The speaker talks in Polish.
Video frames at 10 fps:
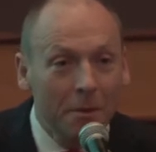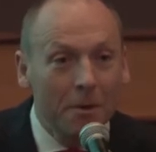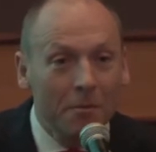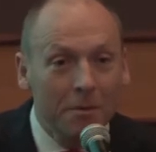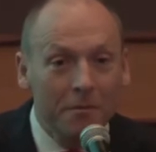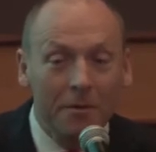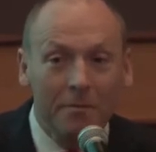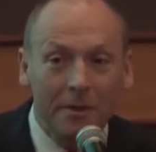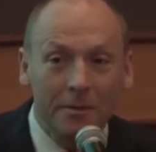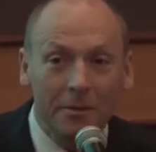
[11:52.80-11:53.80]
dobrą
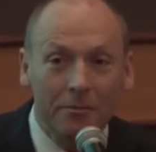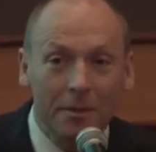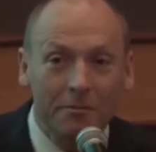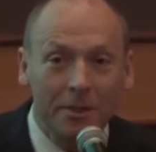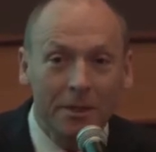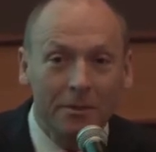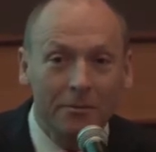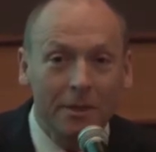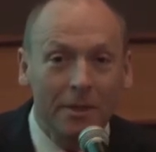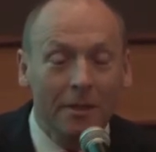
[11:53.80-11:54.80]
informację, która
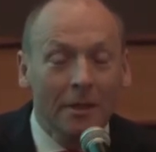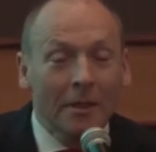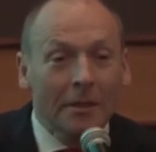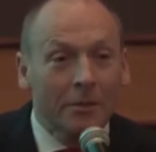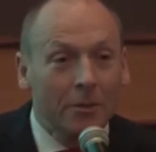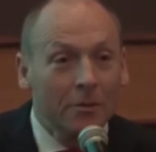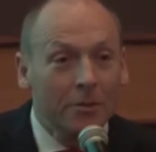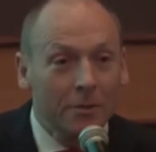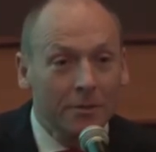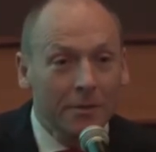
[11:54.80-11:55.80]
przekazuje to,
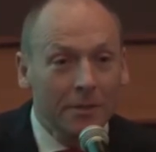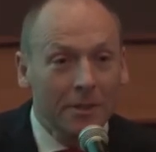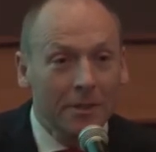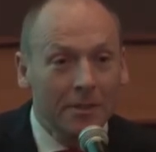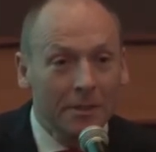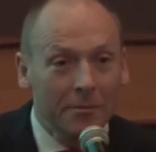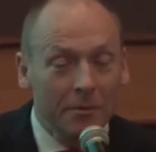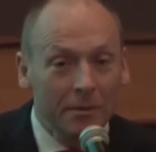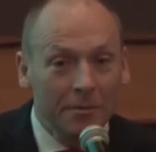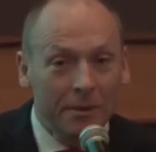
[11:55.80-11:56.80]
co związane jest z
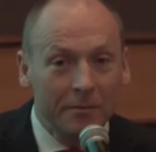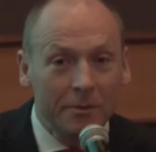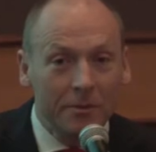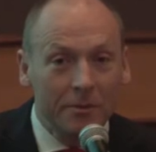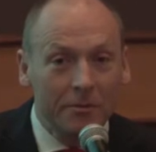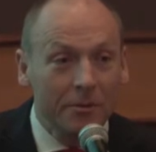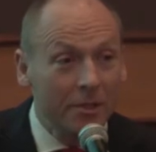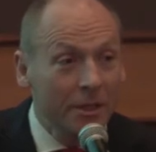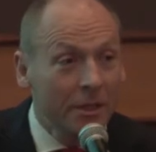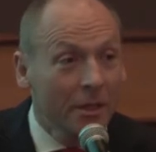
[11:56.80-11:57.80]
niepełnosprawnością.
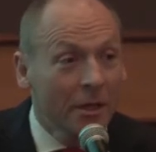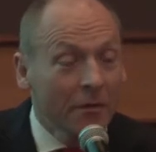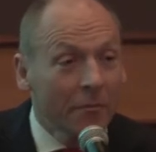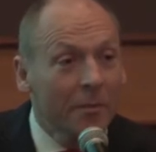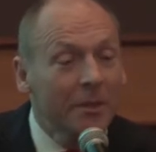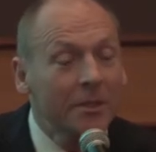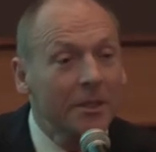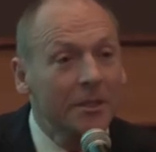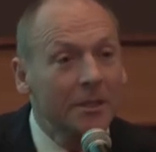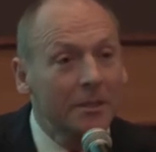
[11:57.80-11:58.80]
Czyli w
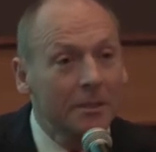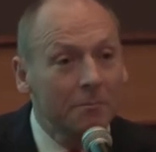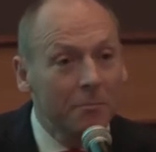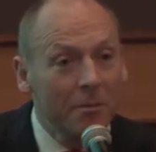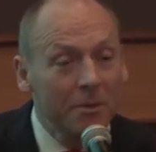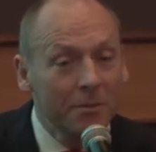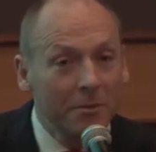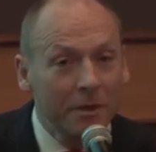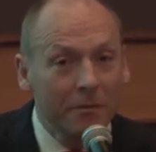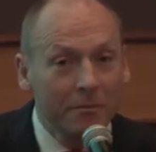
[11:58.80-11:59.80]
momencie, kiedy pomysł
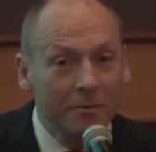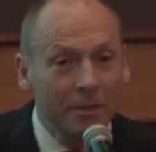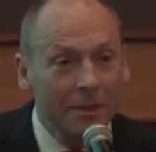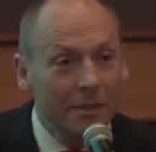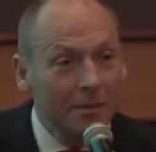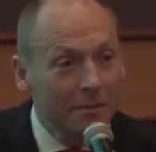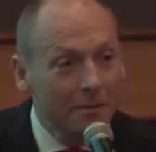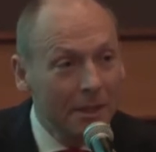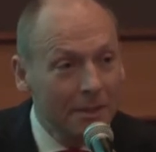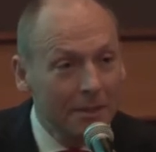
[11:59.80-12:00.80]
pojawił się na
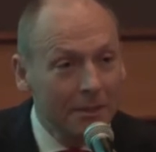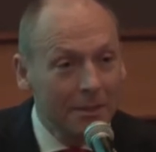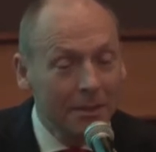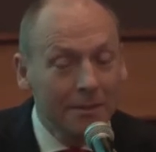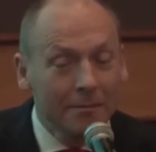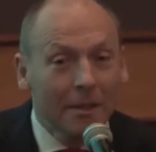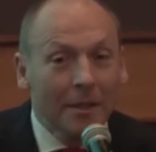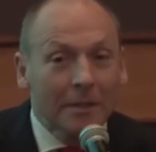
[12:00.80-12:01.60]
gazetkę,